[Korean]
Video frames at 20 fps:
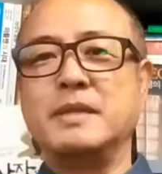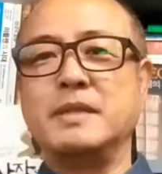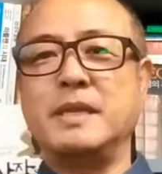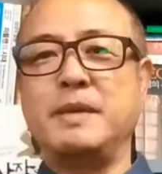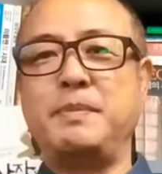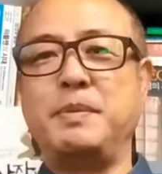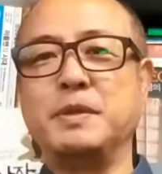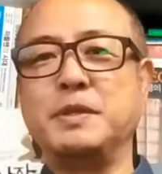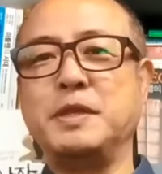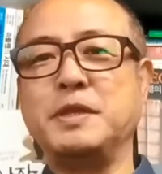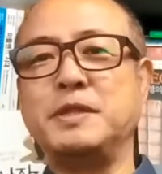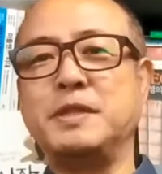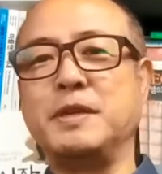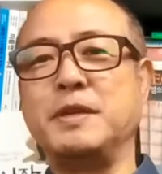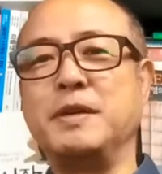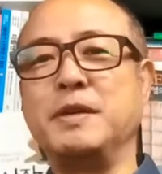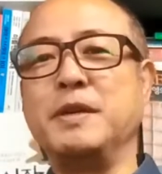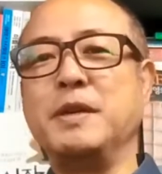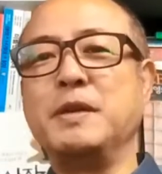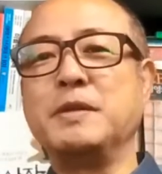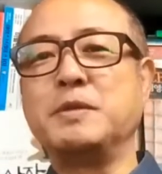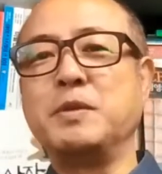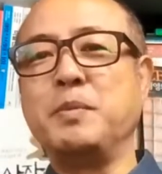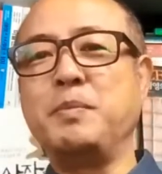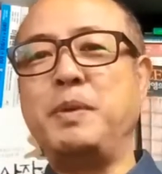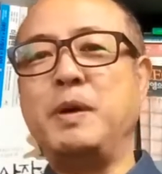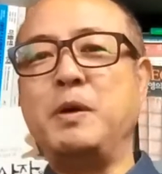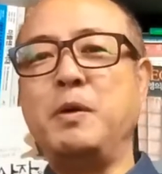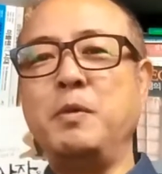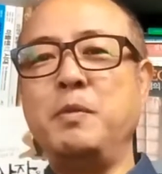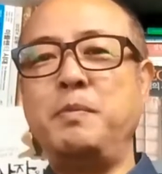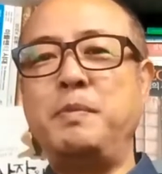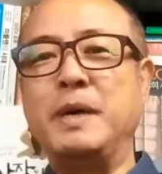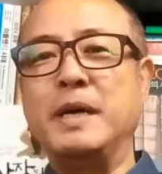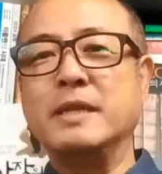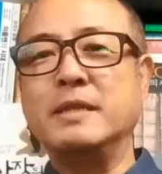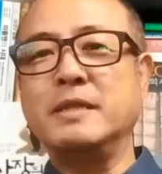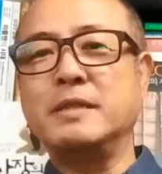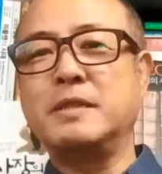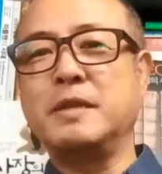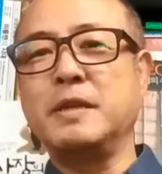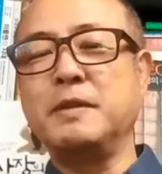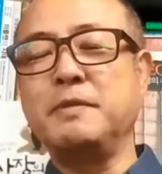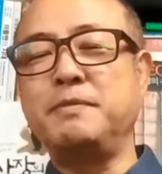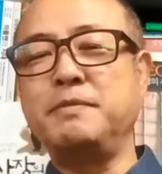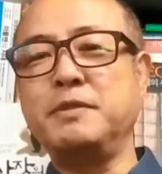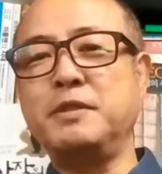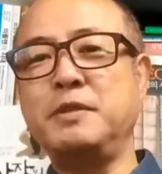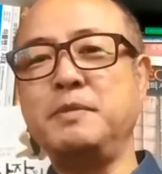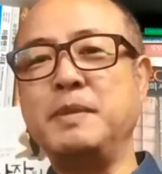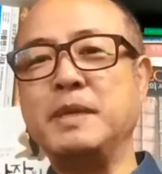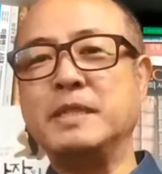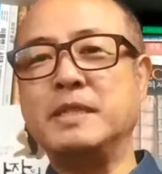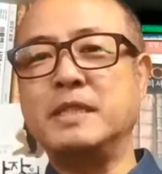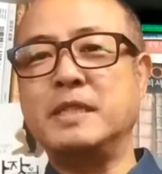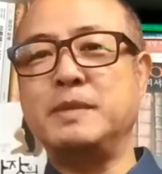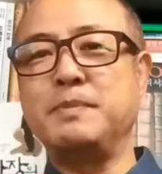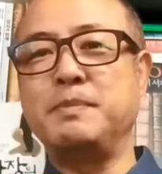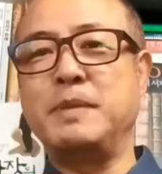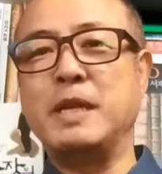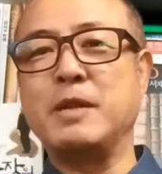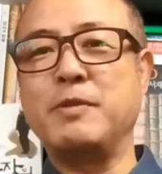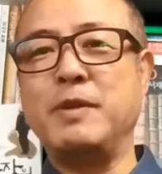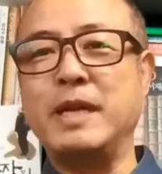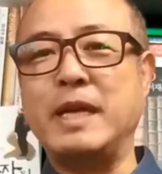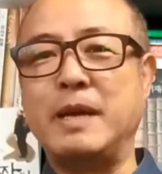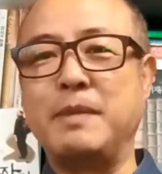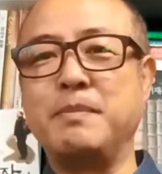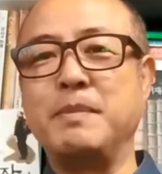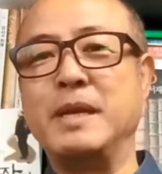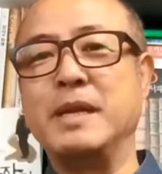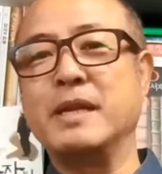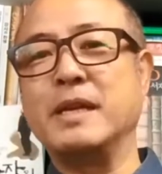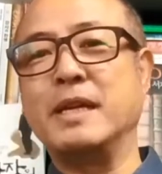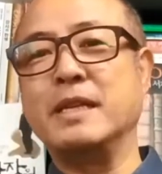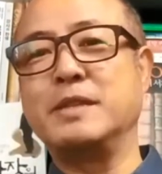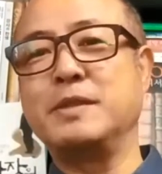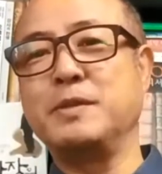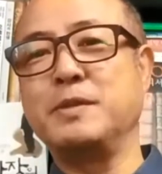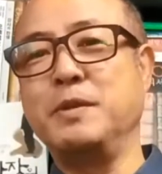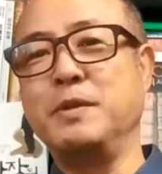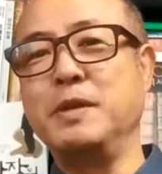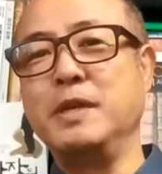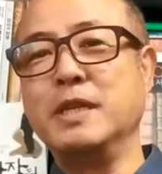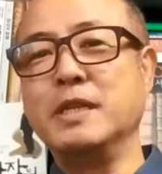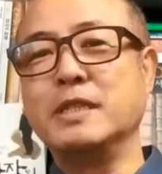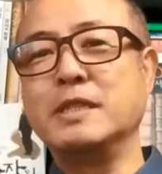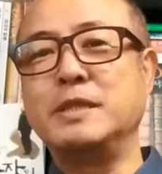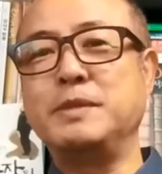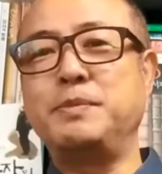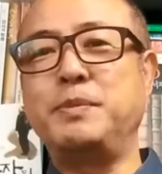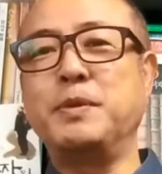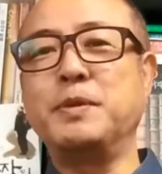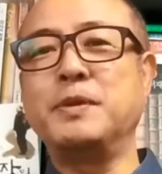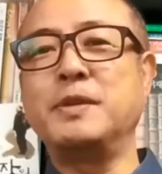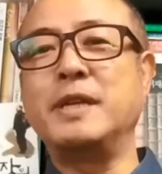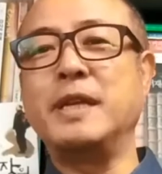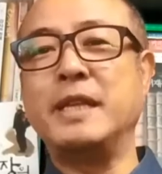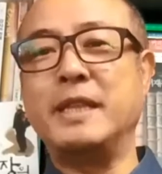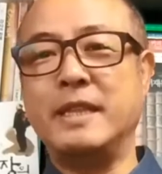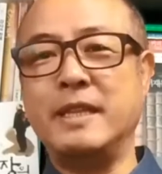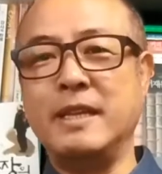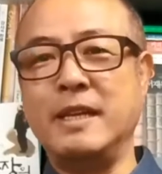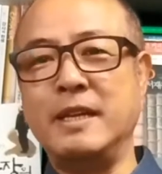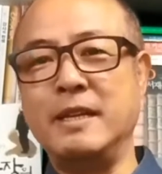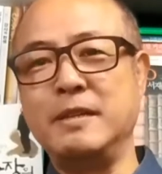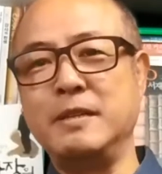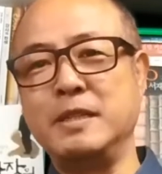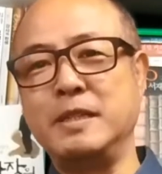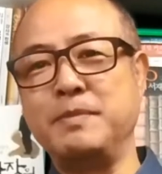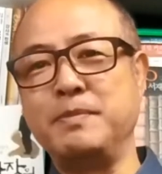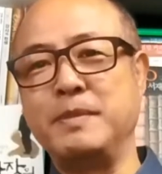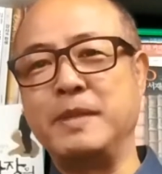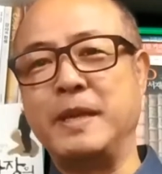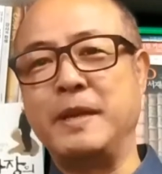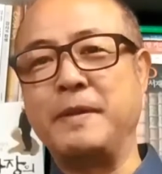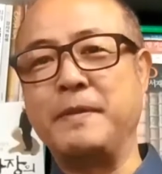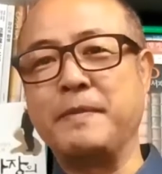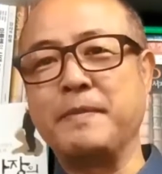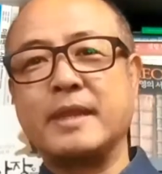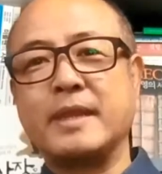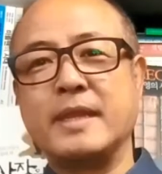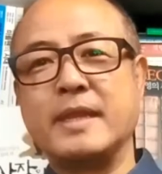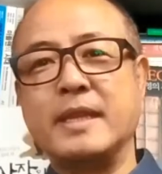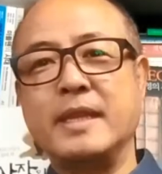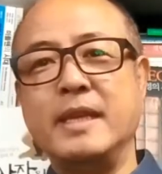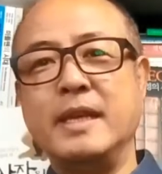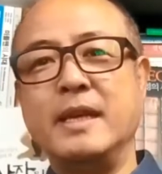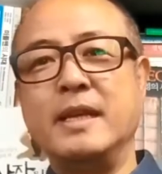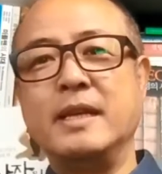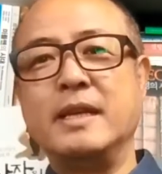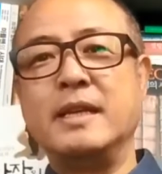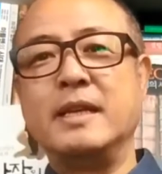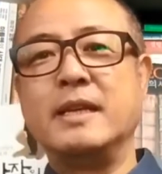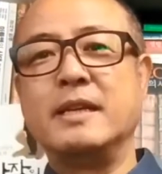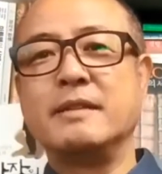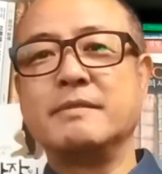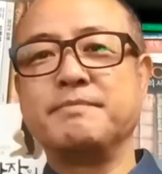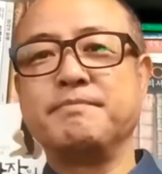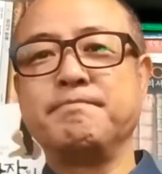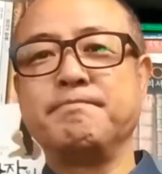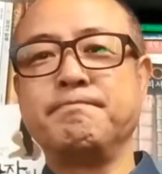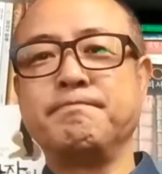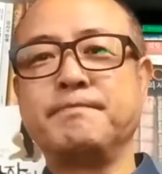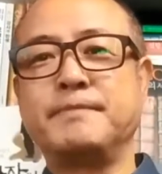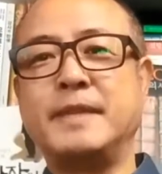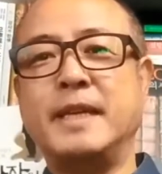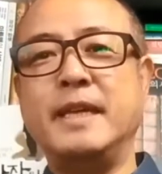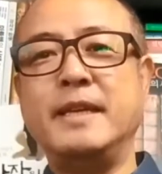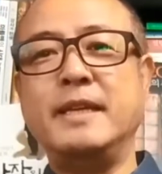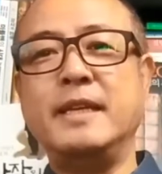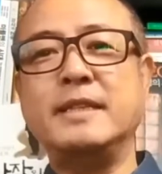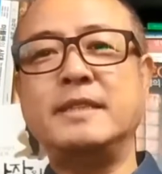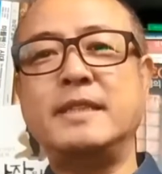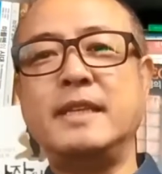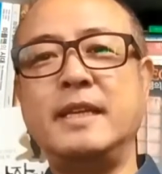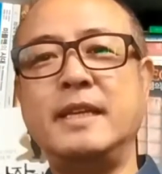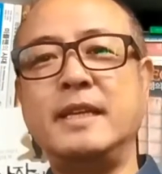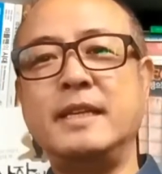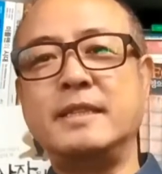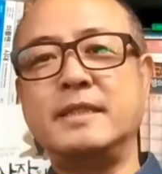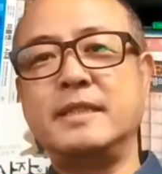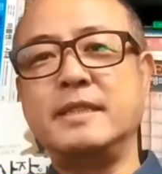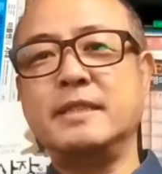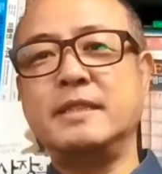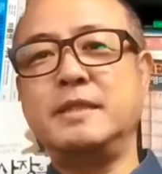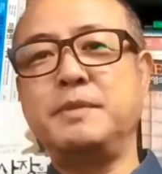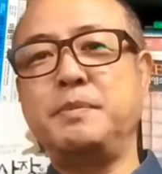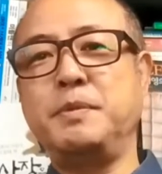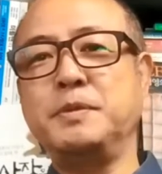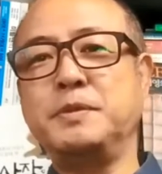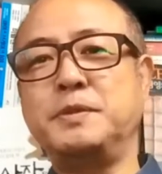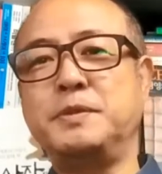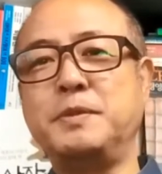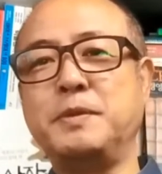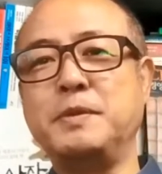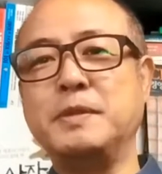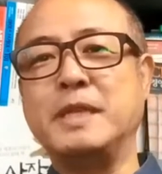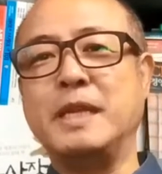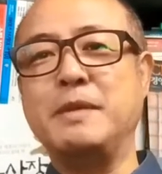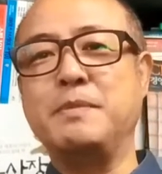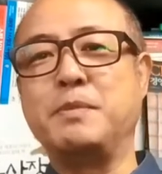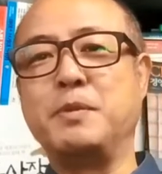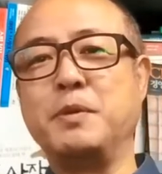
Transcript: 자 보셨죠? 송파공방에서 저희 푸트맥스 신발과 양말을 가지고 스본을 한 것입니다. 음, 케이에스엔에스 스본스도를 잘